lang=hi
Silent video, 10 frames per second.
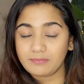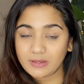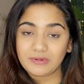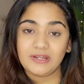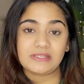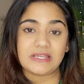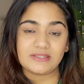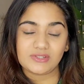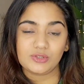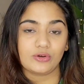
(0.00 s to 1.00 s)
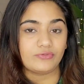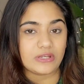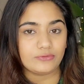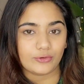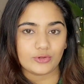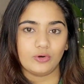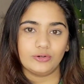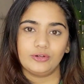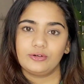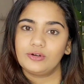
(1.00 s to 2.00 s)
मे बी डेटा साइंस इज़ नॉट अ फील फॉर यू
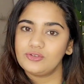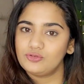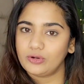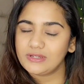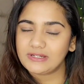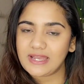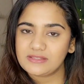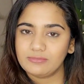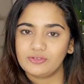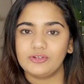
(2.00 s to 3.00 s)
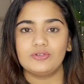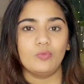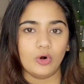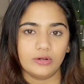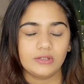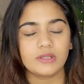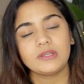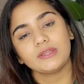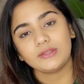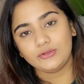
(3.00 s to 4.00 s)
और यू आर नॉट इन्जॉइंग इट एज मच एंड यू वॉन्ट
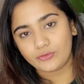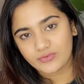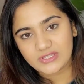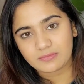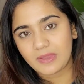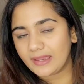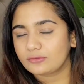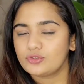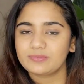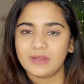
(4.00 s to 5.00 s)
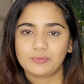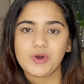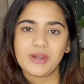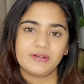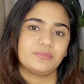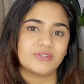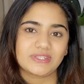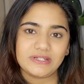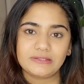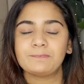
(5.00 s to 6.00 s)
योर फीस बैक तो इसमें आपको हंड्रेड
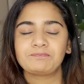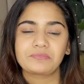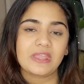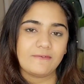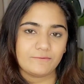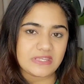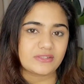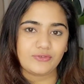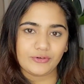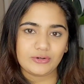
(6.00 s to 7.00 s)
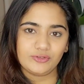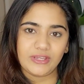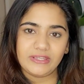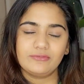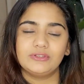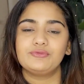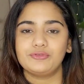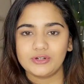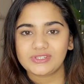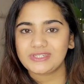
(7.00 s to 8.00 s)
परसेंट फीस रिफंड हो जाएगी विद इन
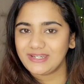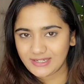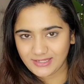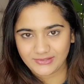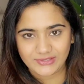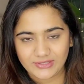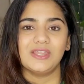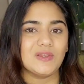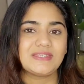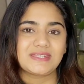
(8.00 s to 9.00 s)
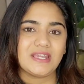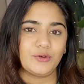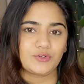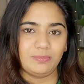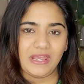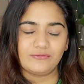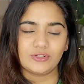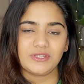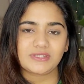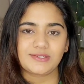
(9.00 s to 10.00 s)
फर्स्ट टेन डेज नॉलेज सी हाउ टू अप्लाई
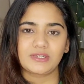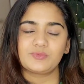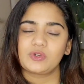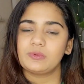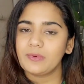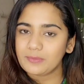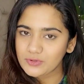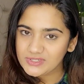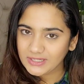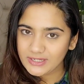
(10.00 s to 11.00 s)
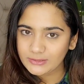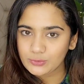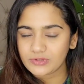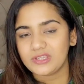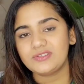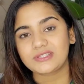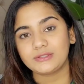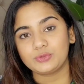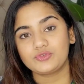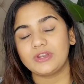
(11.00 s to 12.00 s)
फॉर दिस डिस्क्रिप्शन में मैं आपको इसका लिंक दूंगी
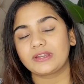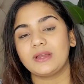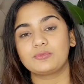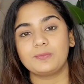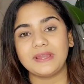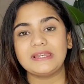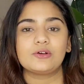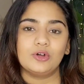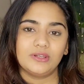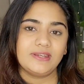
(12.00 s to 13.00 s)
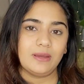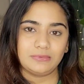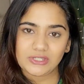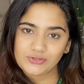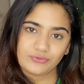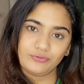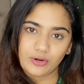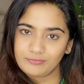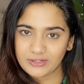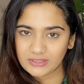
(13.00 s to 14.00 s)
जिसके थ्रू जाके आपको पहले एक ऑनलाइन एप्लीकेशन
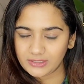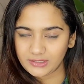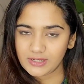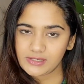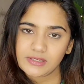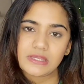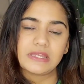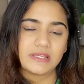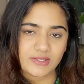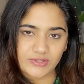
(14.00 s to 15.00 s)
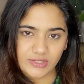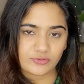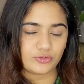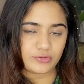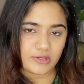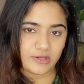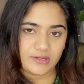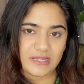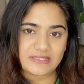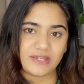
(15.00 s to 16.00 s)
फॉर्म फिल करना है इसके जो
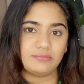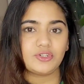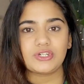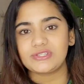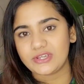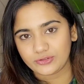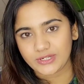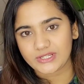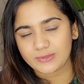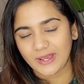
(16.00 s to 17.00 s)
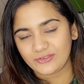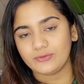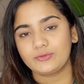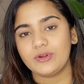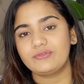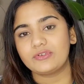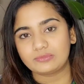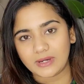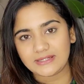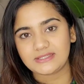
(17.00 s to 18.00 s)
नेक्स्ट uh, एडमिशन है जो नेक्स्ट बैच है वो ट्वेंटी
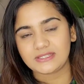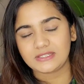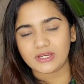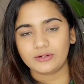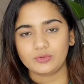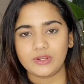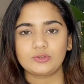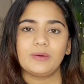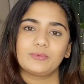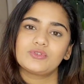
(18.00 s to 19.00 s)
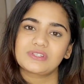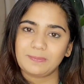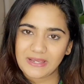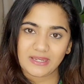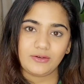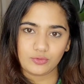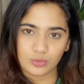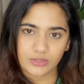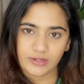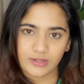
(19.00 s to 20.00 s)
फिफ्थ मार्च से स्टार्ट हो रहा है तो आपको उससे पहले
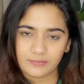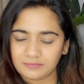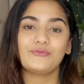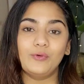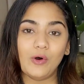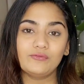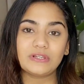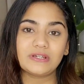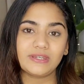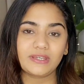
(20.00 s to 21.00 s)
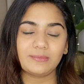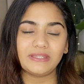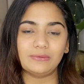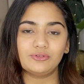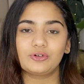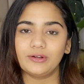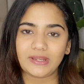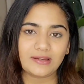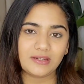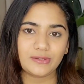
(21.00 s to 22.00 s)
इनरोल करना है फॉर्म फिल करने के बाद आप जो
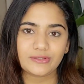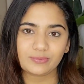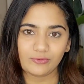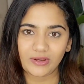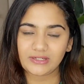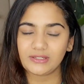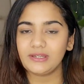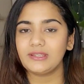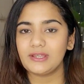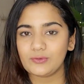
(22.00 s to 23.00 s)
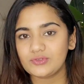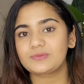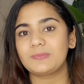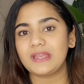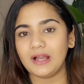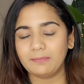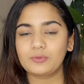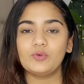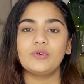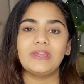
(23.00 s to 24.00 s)
कॉन्टैक्ट डिटेल्स प्रोवाइड करेंगे उस पर
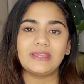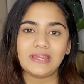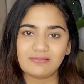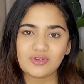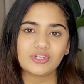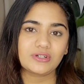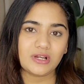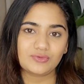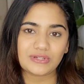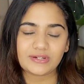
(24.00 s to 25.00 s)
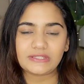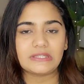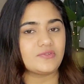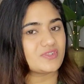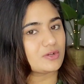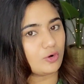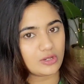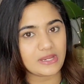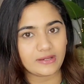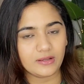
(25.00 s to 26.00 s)
आपको एक एडमिशन काउंसलर की तरफ से
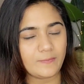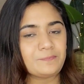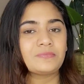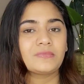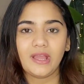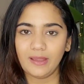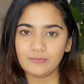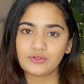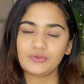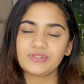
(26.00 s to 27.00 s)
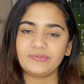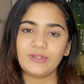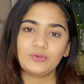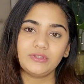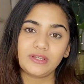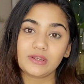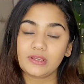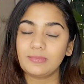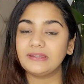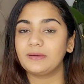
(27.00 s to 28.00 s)
कॉल आएगा आई एम श्योर इस वीडियो को देखने
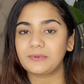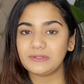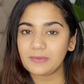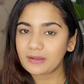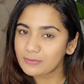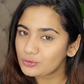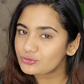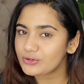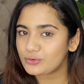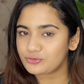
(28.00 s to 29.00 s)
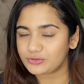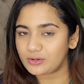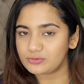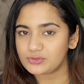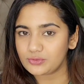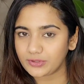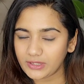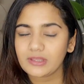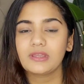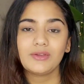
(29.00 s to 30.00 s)
के बाद आपके दिमाग में कुछ ना कुछ डाउट्स
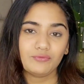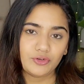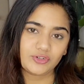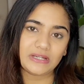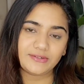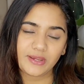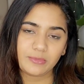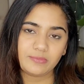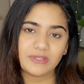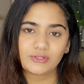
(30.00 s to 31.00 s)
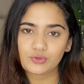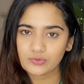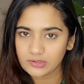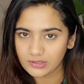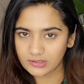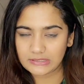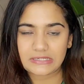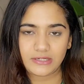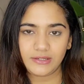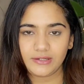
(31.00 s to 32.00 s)
होंगे विच आई ट्राई माई बेस्ट टू
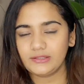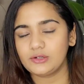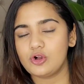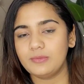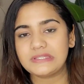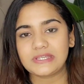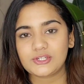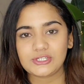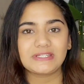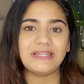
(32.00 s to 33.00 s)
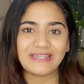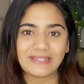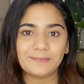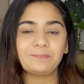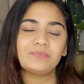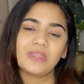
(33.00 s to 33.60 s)
क्लियर इन द कॉमेंट सेक्शन लेकिन